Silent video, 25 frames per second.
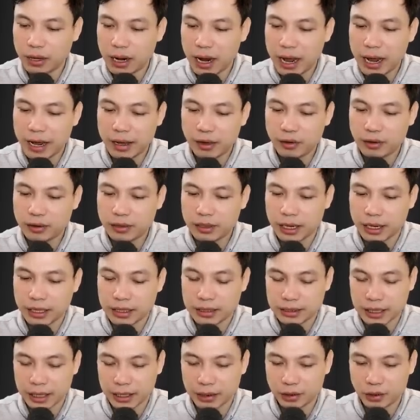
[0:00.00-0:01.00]
Ấy vậy mà
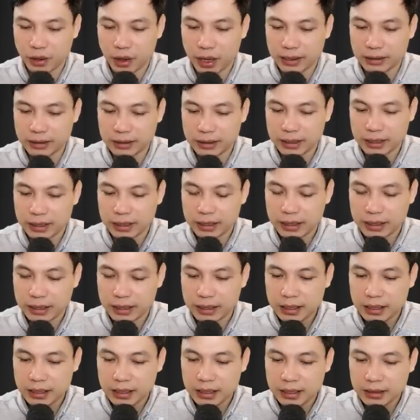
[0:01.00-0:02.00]
Pháp Sư Đồng
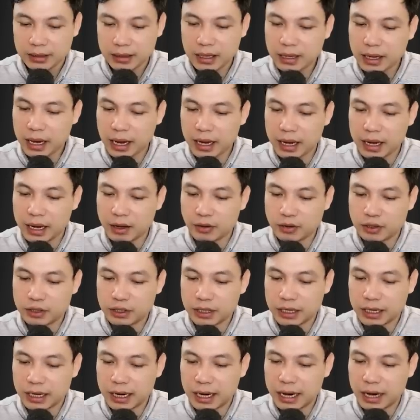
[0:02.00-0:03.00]
chẳng hề né tránh,
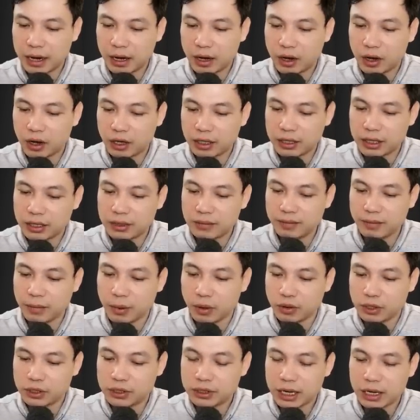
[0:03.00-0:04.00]
cống
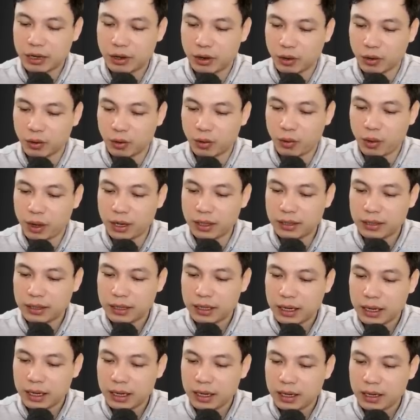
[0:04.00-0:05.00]
trần giơ lên một
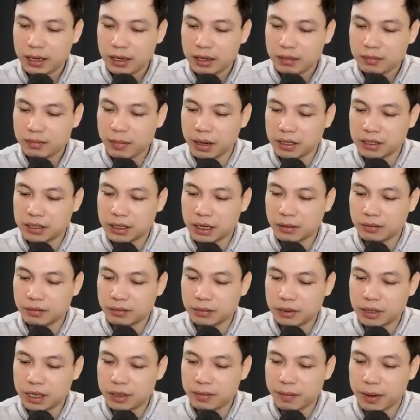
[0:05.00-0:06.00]
tay đấm lại,
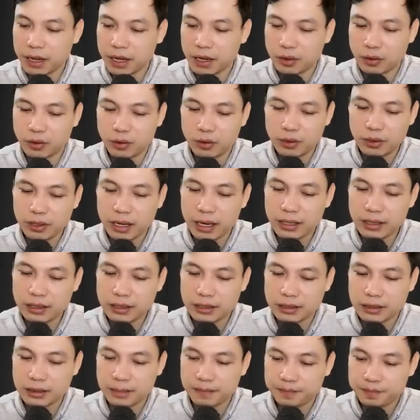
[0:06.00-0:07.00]
dùng cứng đối
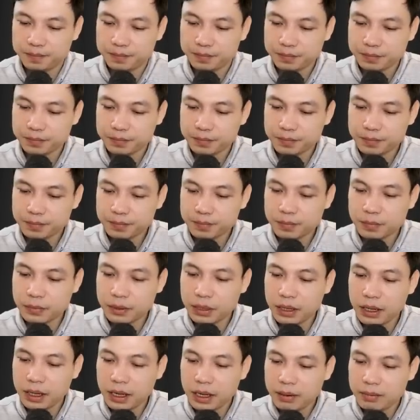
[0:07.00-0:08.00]
cứng.
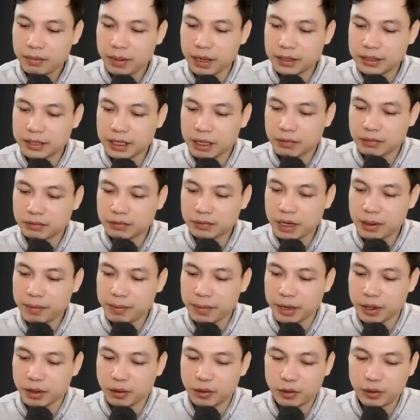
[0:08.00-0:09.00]
Cả hai đều
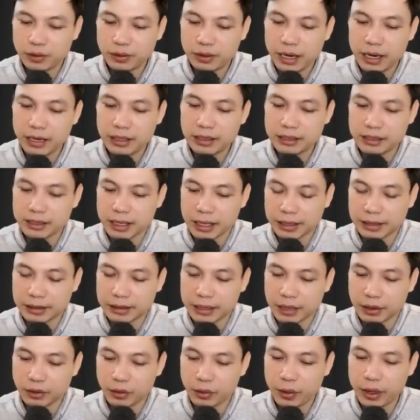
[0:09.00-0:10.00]
bị bật ra,
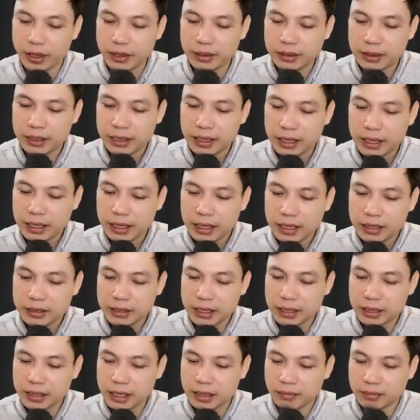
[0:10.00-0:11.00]
mỗi bên cách
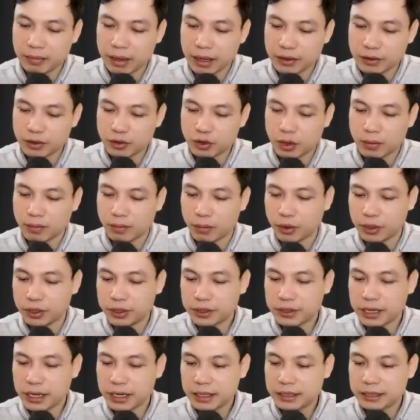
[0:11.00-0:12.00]
nhau vài mét,
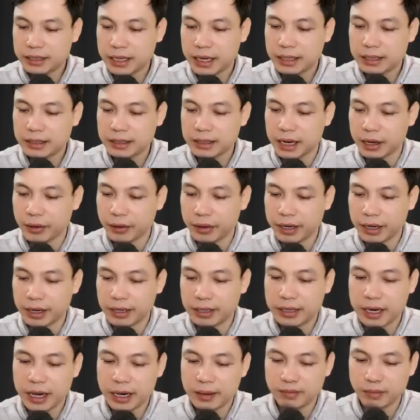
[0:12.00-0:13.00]
dường như cú va
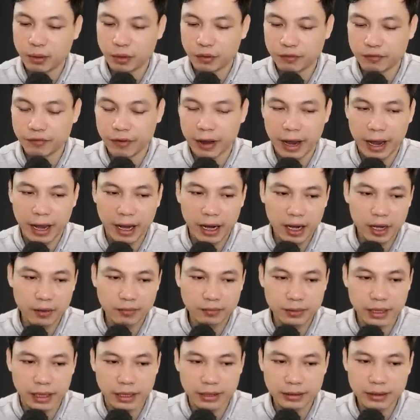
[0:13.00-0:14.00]
chạm này ngang sức
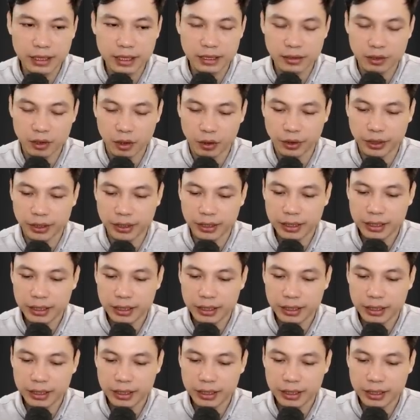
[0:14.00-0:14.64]
ngang tài.